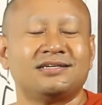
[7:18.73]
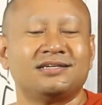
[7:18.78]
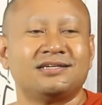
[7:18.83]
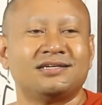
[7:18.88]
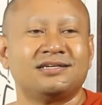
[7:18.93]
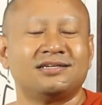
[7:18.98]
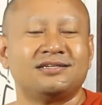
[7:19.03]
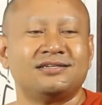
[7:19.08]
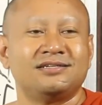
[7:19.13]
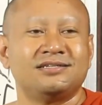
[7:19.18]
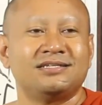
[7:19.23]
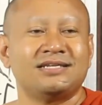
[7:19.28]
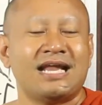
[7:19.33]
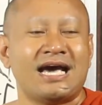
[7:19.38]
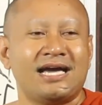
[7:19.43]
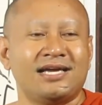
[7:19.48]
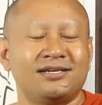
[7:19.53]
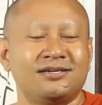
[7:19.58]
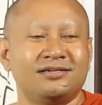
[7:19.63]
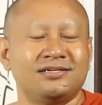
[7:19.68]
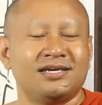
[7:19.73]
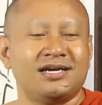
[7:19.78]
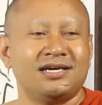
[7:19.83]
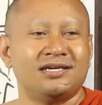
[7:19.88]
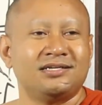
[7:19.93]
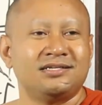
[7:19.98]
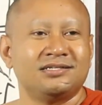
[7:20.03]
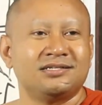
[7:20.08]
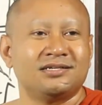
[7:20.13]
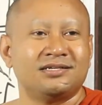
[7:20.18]
đội đại đội
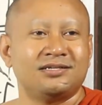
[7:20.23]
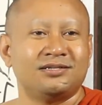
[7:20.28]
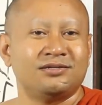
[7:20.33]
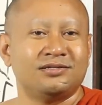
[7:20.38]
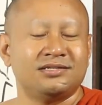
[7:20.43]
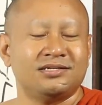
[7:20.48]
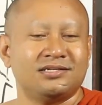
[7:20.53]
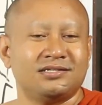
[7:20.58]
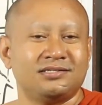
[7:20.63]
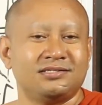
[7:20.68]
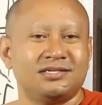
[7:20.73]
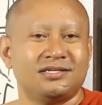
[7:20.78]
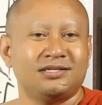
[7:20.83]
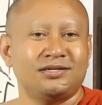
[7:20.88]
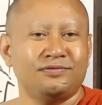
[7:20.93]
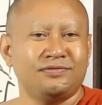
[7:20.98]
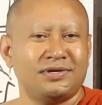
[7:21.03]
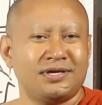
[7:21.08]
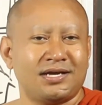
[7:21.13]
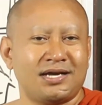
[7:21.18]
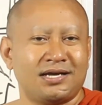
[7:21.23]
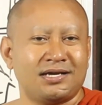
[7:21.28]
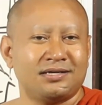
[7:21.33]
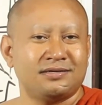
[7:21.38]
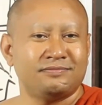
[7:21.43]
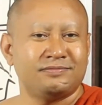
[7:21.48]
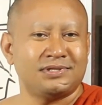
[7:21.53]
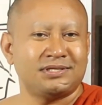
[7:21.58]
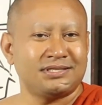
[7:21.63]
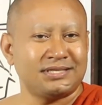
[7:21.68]
ấy rồi còn đội vậy tao về
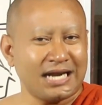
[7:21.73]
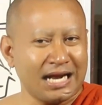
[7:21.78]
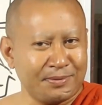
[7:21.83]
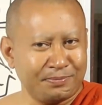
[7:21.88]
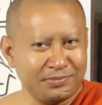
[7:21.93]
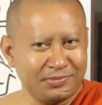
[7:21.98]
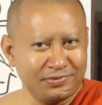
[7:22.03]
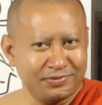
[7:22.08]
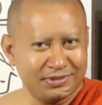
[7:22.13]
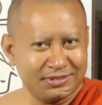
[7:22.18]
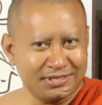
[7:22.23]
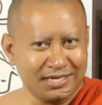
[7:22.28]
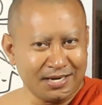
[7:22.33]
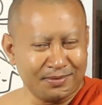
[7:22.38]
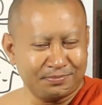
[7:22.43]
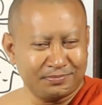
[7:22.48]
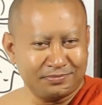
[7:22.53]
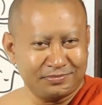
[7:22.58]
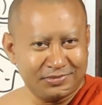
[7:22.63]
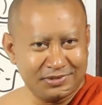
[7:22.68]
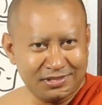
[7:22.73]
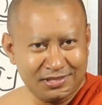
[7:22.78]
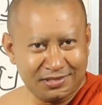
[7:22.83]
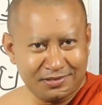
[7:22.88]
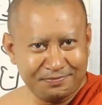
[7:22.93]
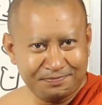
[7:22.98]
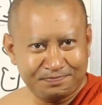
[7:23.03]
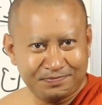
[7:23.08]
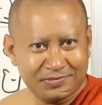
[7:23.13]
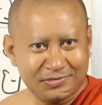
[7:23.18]
về tam về tam
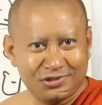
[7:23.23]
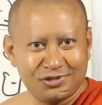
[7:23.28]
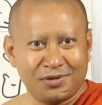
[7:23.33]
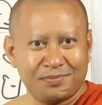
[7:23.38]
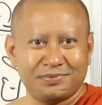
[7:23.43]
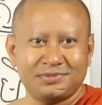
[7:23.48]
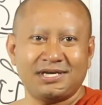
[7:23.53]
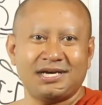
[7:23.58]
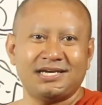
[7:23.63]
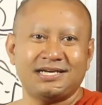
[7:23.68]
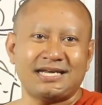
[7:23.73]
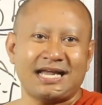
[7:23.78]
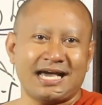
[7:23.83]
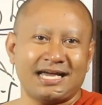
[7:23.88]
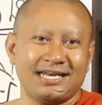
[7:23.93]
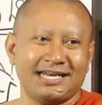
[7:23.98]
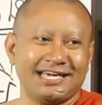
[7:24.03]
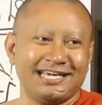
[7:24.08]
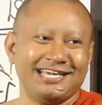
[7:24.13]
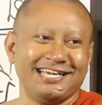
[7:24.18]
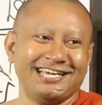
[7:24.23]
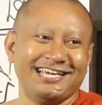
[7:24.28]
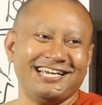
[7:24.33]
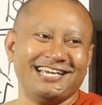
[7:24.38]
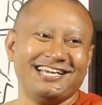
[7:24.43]
về chộp sạch nan này